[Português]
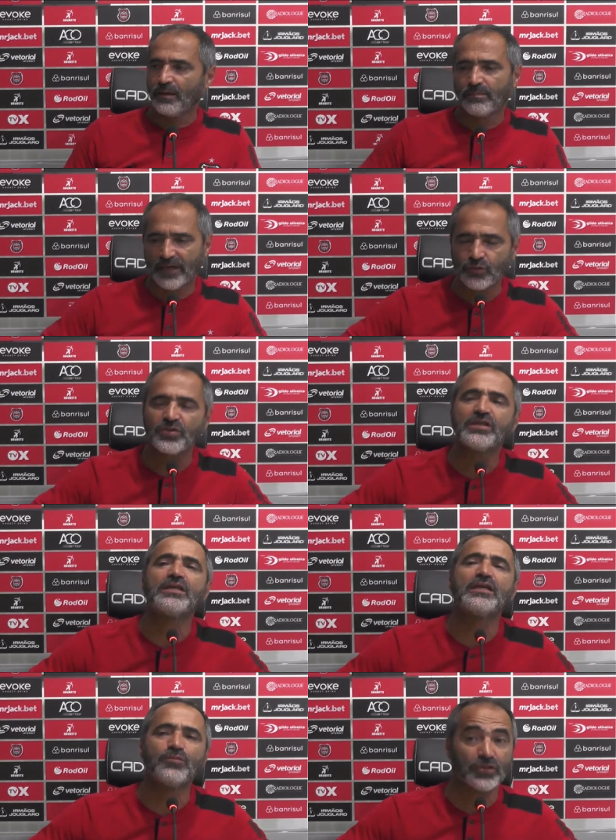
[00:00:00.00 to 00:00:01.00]
Mas
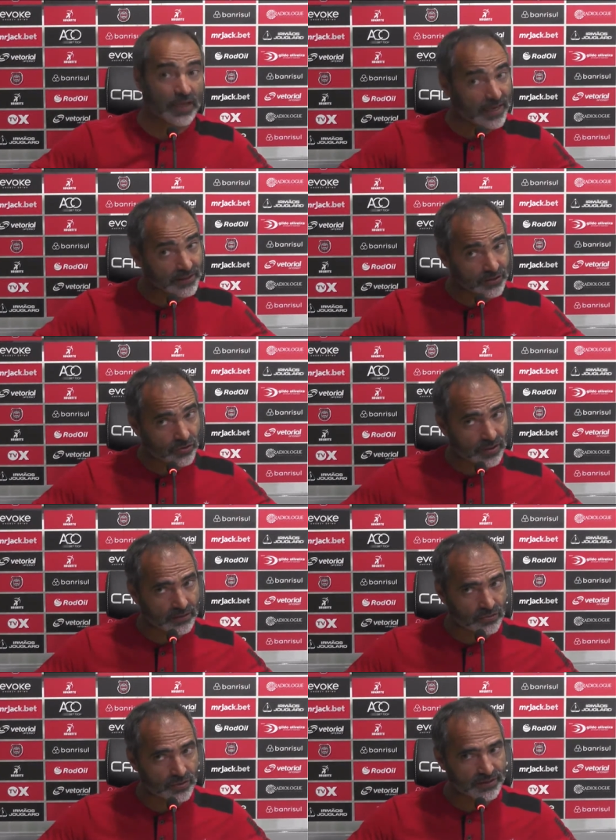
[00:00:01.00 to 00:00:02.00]
conseguimos, esses
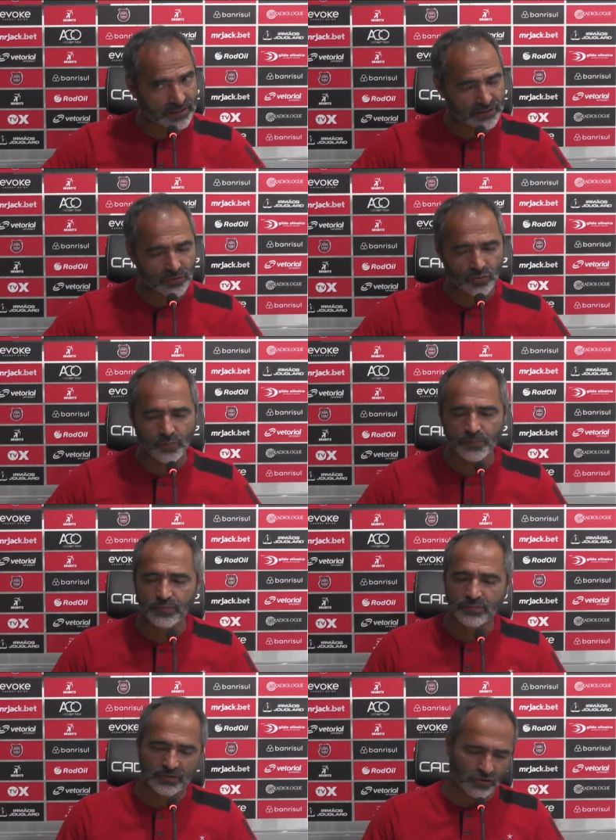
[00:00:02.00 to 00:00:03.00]
jogadores, esse grupo
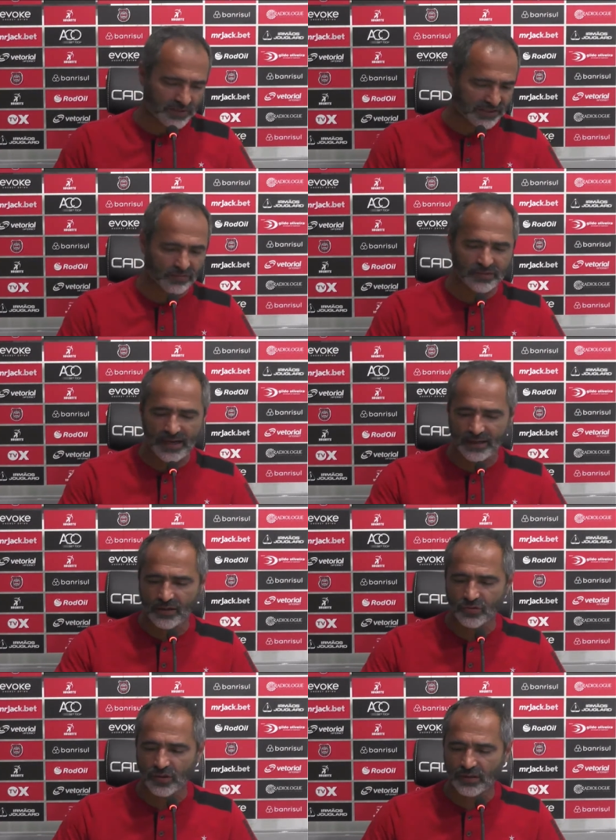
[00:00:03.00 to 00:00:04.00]
de comissão
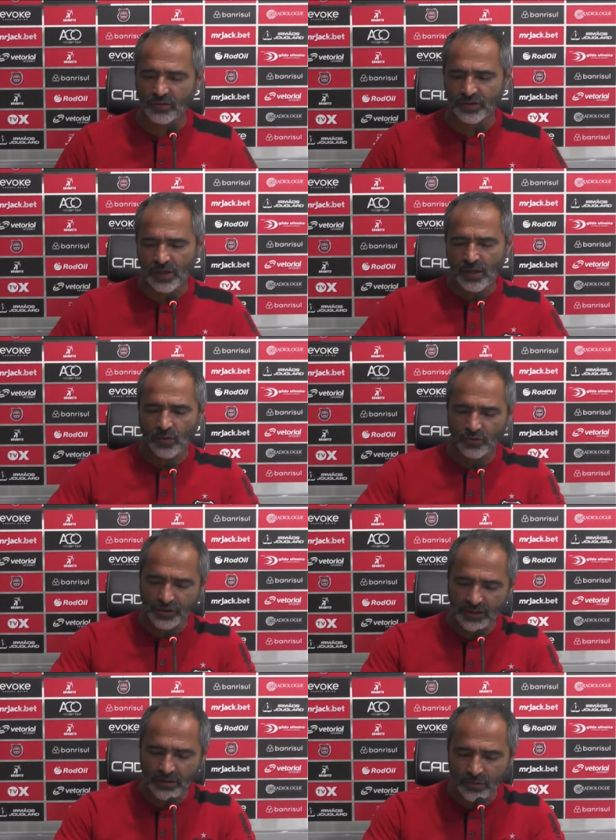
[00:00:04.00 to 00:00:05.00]
técnica e jogadores,
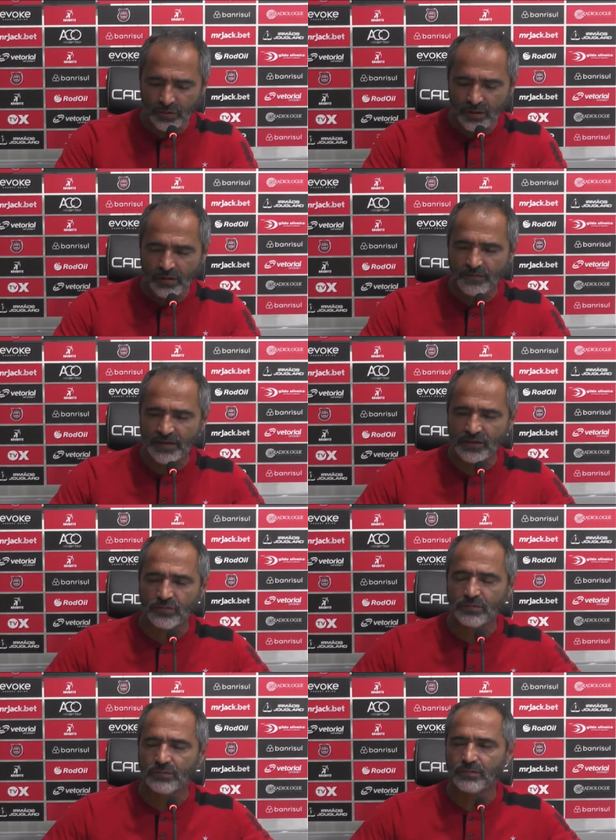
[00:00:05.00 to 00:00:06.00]
conseguiu fazer
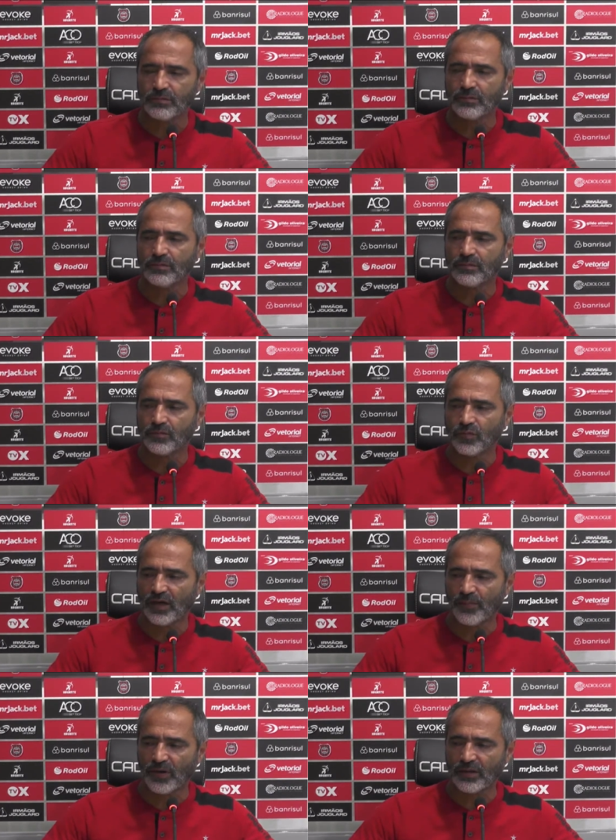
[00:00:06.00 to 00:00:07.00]
um, um
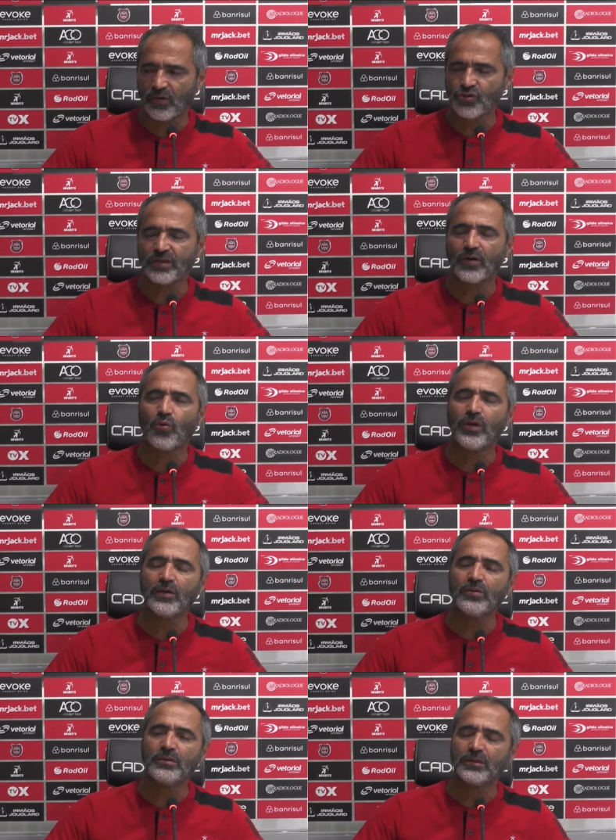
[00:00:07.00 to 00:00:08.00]
campeonato gaúcho
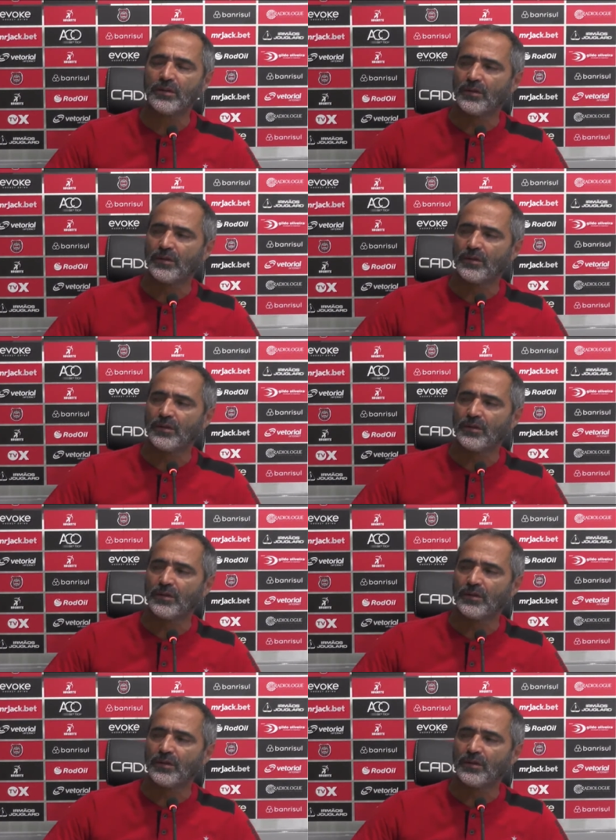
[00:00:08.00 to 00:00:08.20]
tranquilo,